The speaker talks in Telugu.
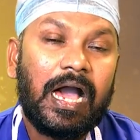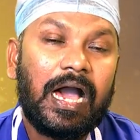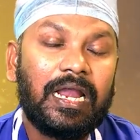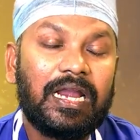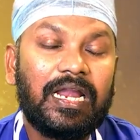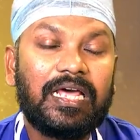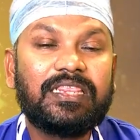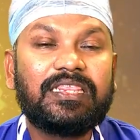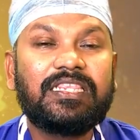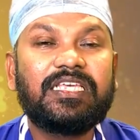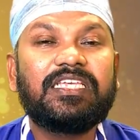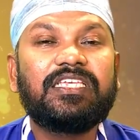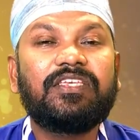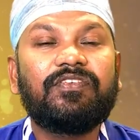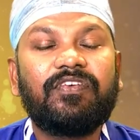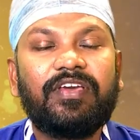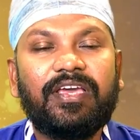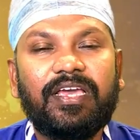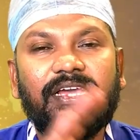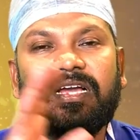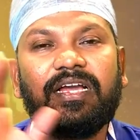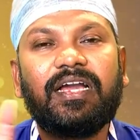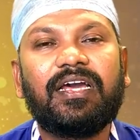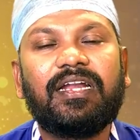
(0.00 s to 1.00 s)
అలా
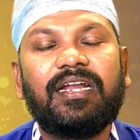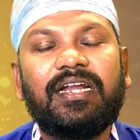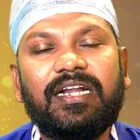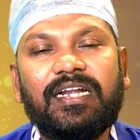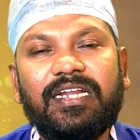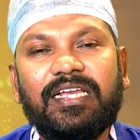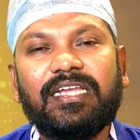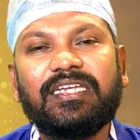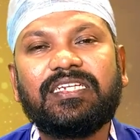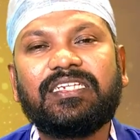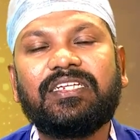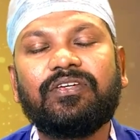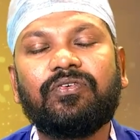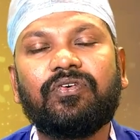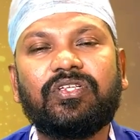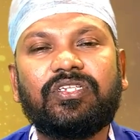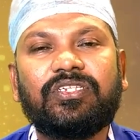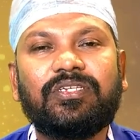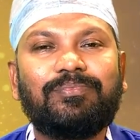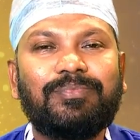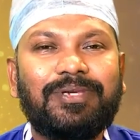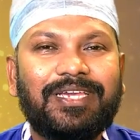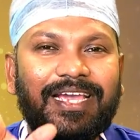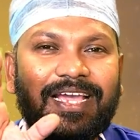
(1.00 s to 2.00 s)
తీసివేయంగానే డిఎస్టీ
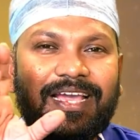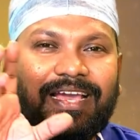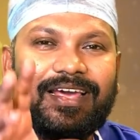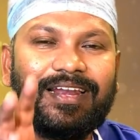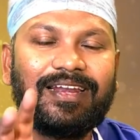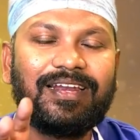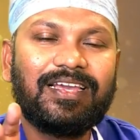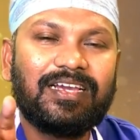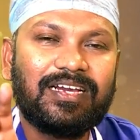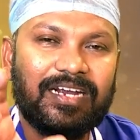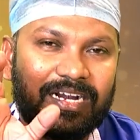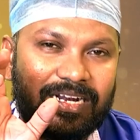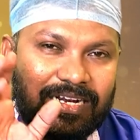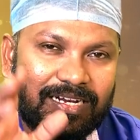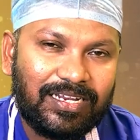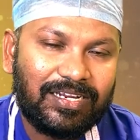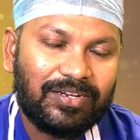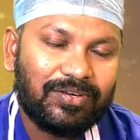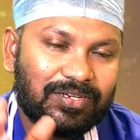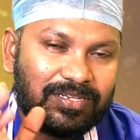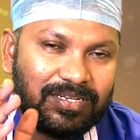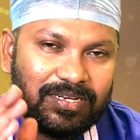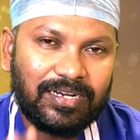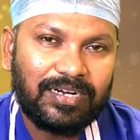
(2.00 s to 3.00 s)
వచ్చి మీ హెయిర్ని
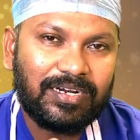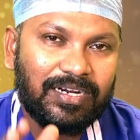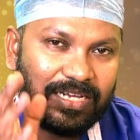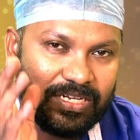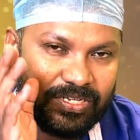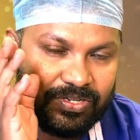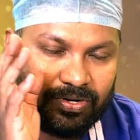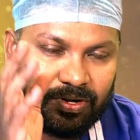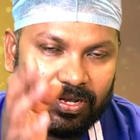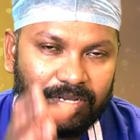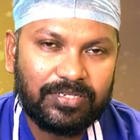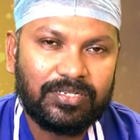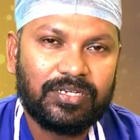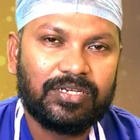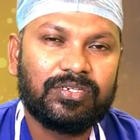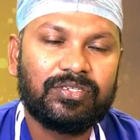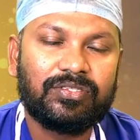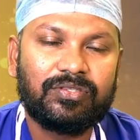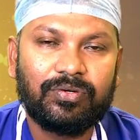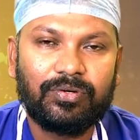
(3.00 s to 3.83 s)
కంటిన్యూస్లీ డెస్ట్రాయ్ చేస్తూ